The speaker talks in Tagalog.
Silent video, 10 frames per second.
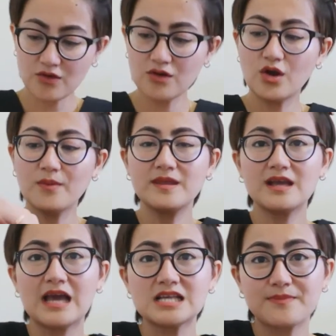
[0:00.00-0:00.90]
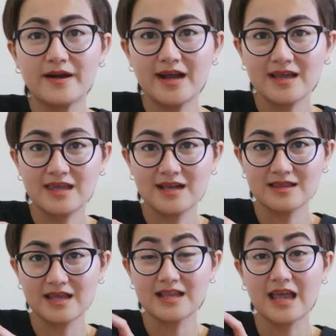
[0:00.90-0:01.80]
yung loob niya, guys. Parang
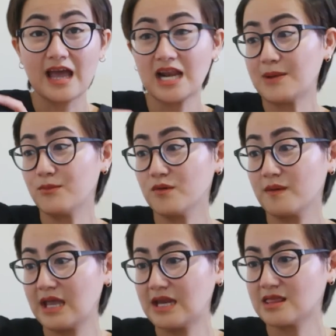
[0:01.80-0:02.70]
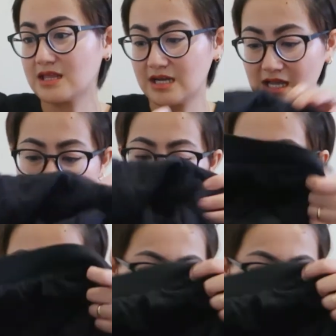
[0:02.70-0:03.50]
kilted. Kaya alam mong mainit talaga.